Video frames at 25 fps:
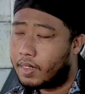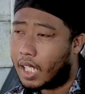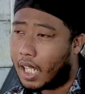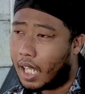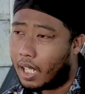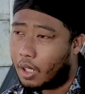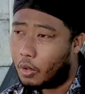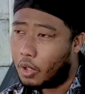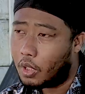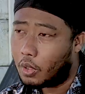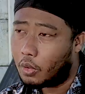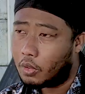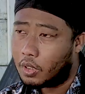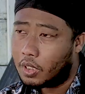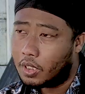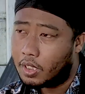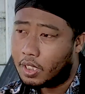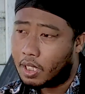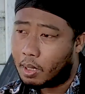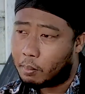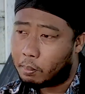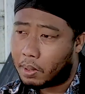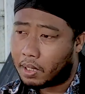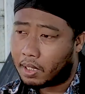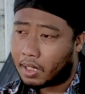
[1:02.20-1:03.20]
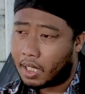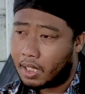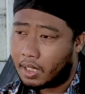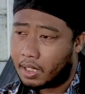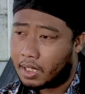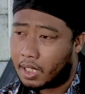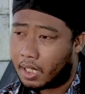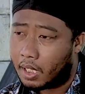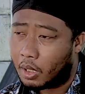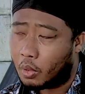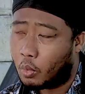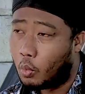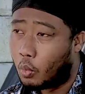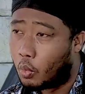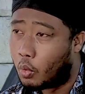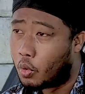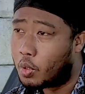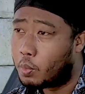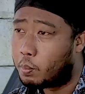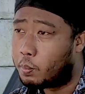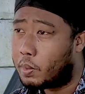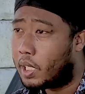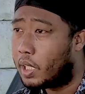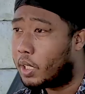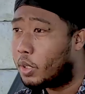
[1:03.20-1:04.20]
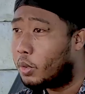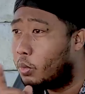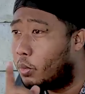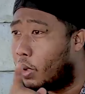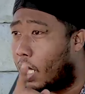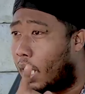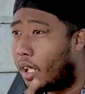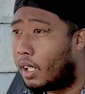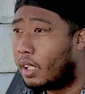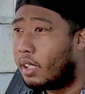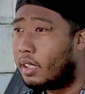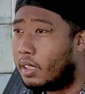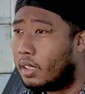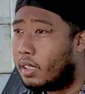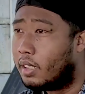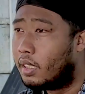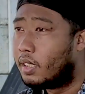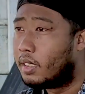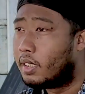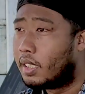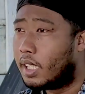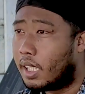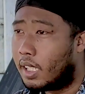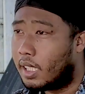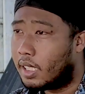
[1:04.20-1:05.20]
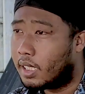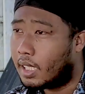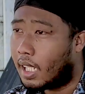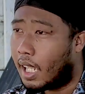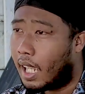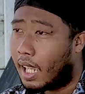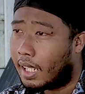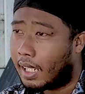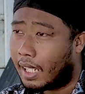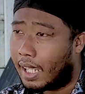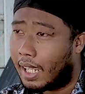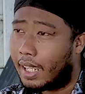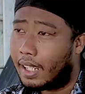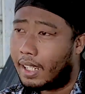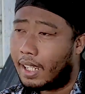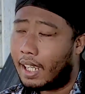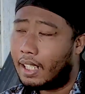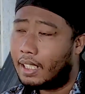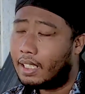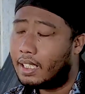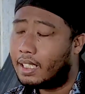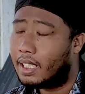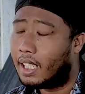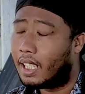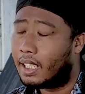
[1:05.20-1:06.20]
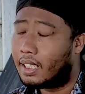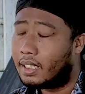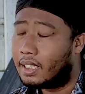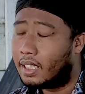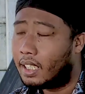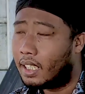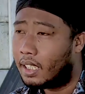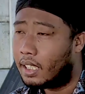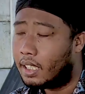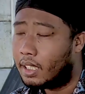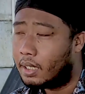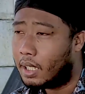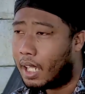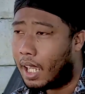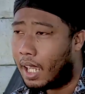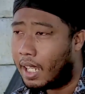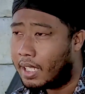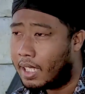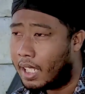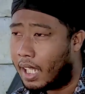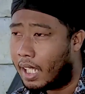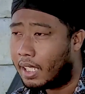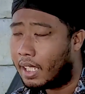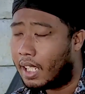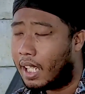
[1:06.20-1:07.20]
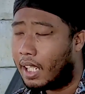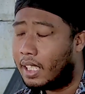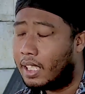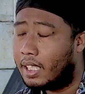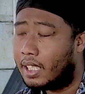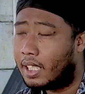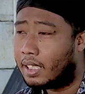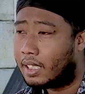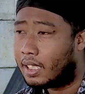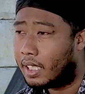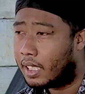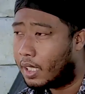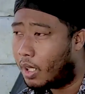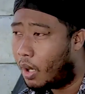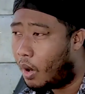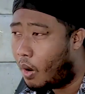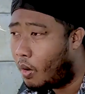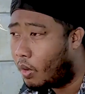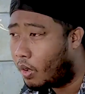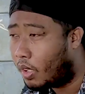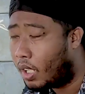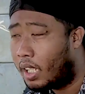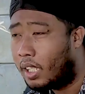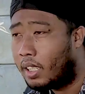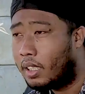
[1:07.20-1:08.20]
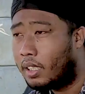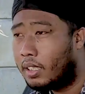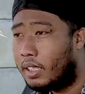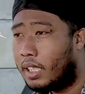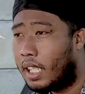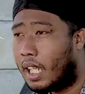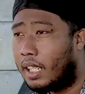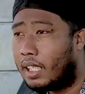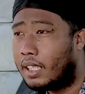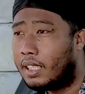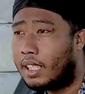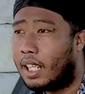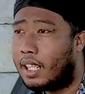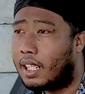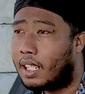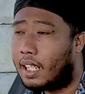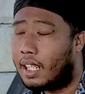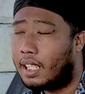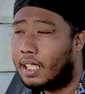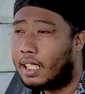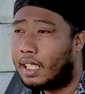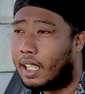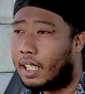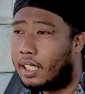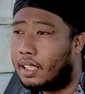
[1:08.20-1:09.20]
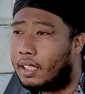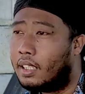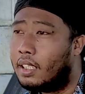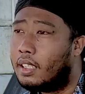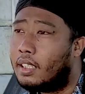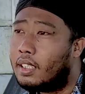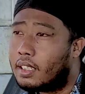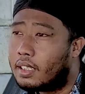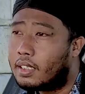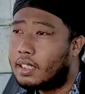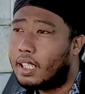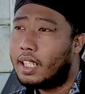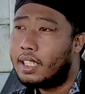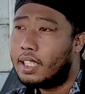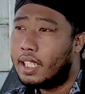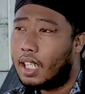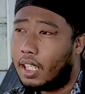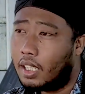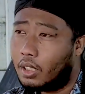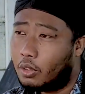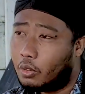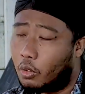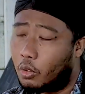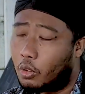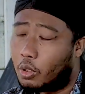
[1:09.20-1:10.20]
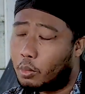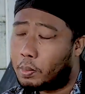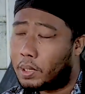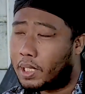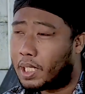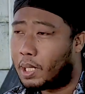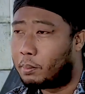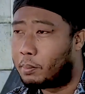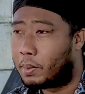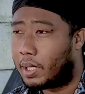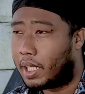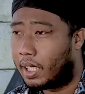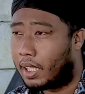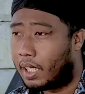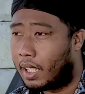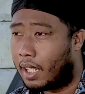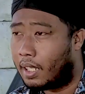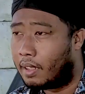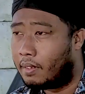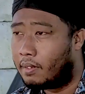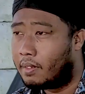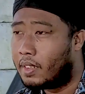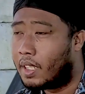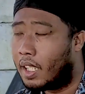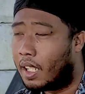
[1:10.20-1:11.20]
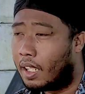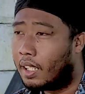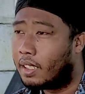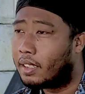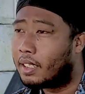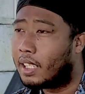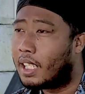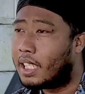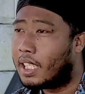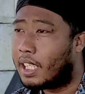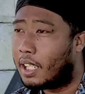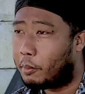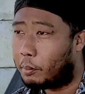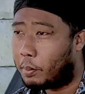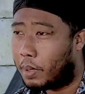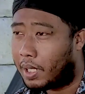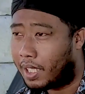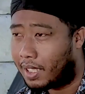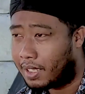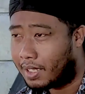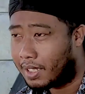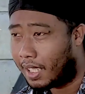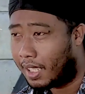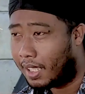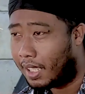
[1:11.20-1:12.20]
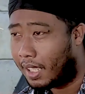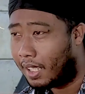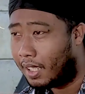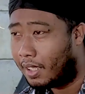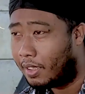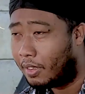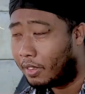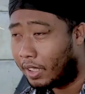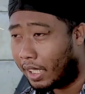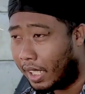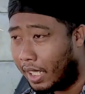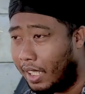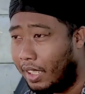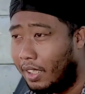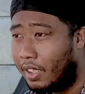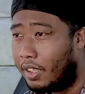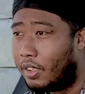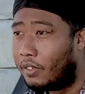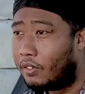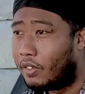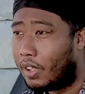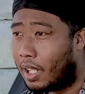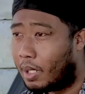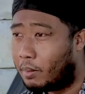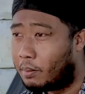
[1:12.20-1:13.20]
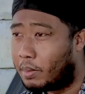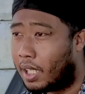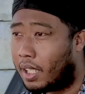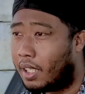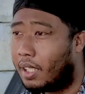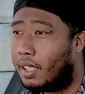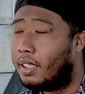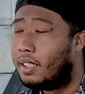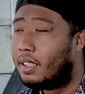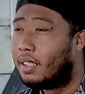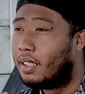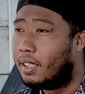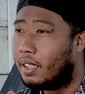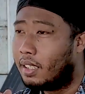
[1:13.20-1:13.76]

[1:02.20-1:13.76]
Kalau itu didapatkan dari guru spiritual, dari kakek kalian, dari ayah kalian, dari orang yang kenal kalian, tanyakan dulu kepada mereka, jangan tanya kepada saya. Oke, paham ya?